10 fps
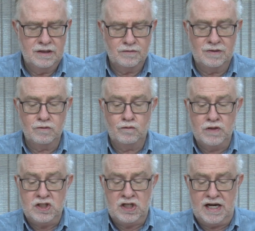precisamos
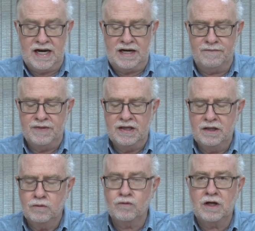vigiar.
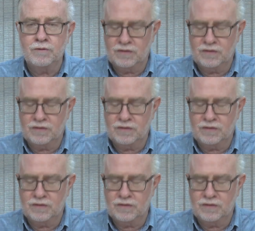O Salmo